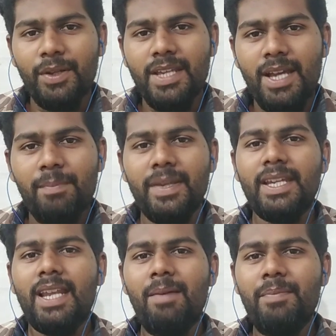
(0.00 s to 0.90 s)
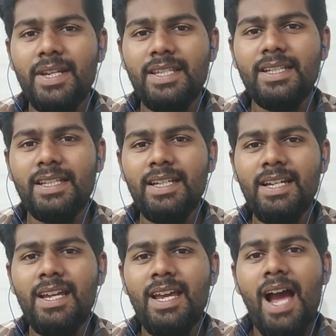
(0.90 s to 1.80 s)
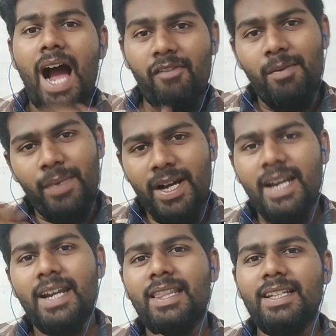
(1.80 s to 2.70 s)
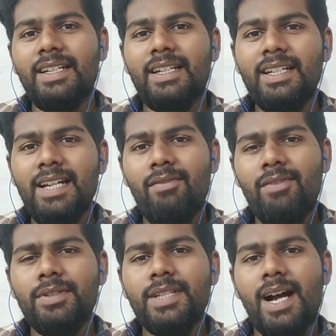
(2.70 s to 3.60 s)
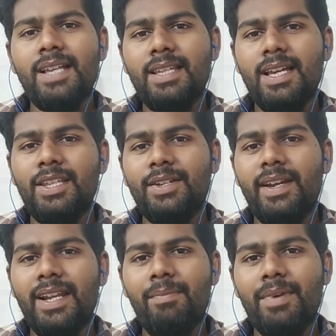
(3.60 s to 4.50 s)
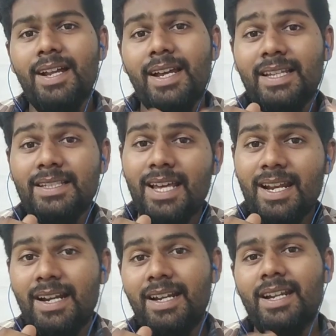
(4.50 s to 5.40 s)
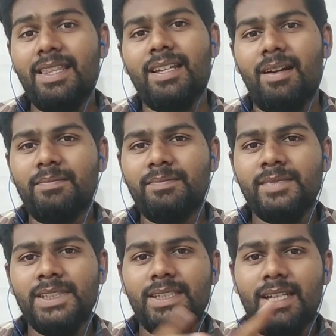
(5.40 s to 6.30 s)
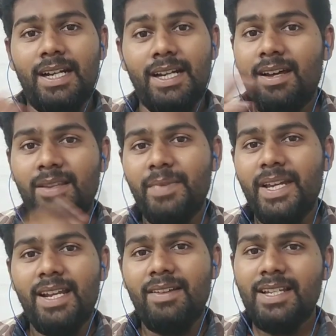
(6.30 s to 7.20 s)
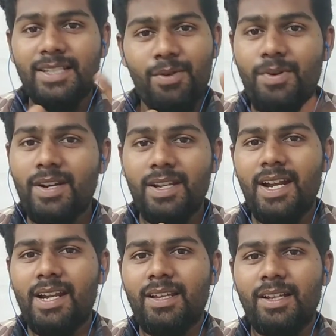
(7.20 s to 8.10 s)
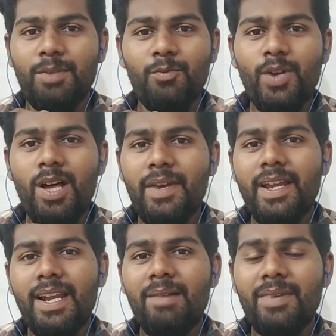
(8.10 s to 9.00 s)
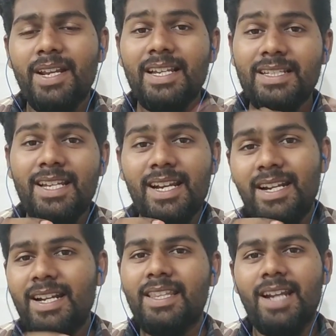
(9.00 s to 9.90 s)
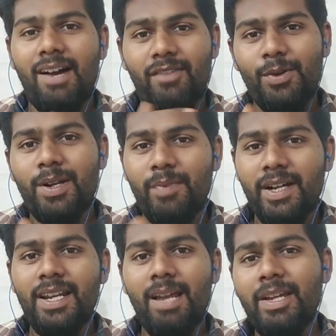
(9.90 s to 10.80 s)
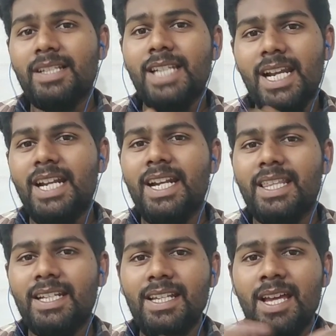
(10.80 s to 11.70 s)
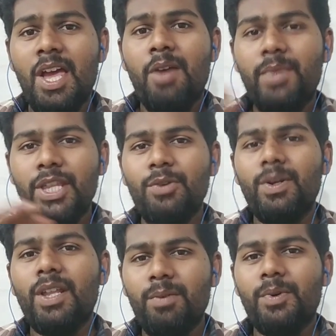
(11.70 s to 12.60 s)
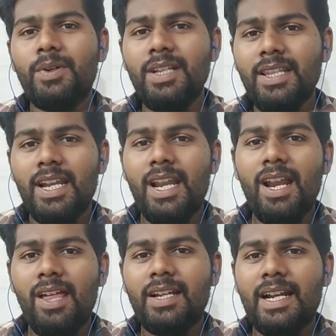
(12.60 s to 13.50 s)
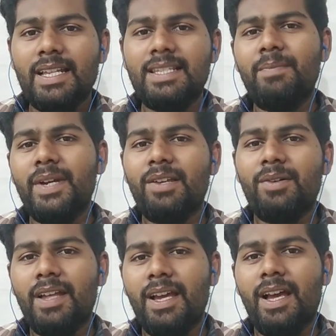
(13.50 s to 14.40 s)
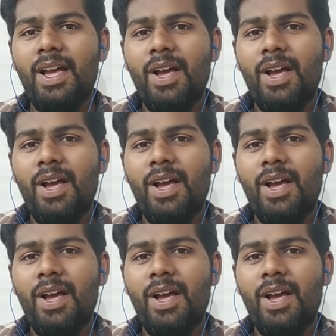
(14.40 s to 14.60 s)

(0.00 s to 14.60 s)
பகுதியாக பிரிக்கிறான் பிரிச்சுட்டு அவன் பங்கை எடுத்துக்கிட்டு அவனுக்கு கொஞ்சம் ஆசை அதிகம் என்ன பண்ணுறான் எக்ஸ்ட்ரா ரெண்டு எடுத்துக்கிறான் ரெண்டாவது பையனாவது எக்ஸ்ட்ரா ஒன்று தான் எடுத்தான் இந்த மூணாவது பையன் என்ன பண்ணுறான் எக்ஸ்ட்ரா ரெண்டு எடுத்துக்கிறான் அவனோட பங்கு இல்லாமல் எக்ஸ்ட்ரா ரெண்டு எடுத்துக்கிட்டு மீதி உள்ளதை போட்டு இந்த நாலாவது கடைசி பையனோட